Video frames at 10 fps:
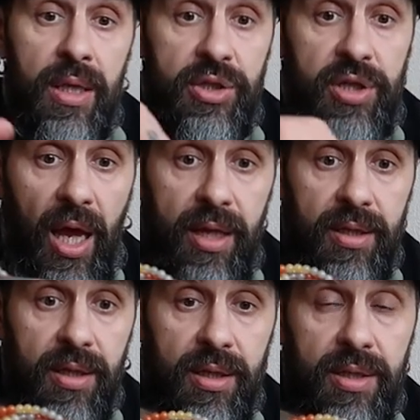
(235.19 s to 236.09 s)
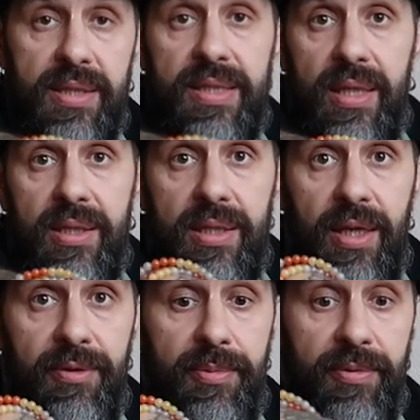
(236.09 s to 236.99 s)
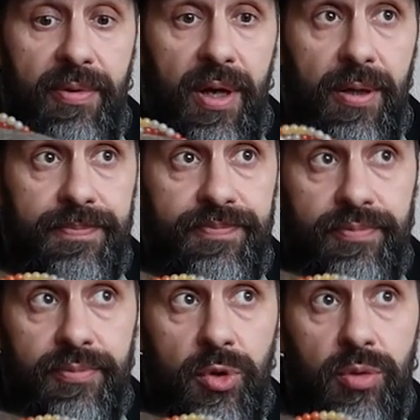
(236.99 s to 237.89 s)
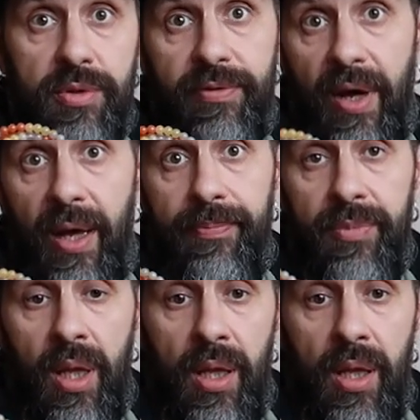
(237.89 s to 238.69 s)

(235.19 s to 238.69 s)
Чай э, за день я выпиваю, ну, два,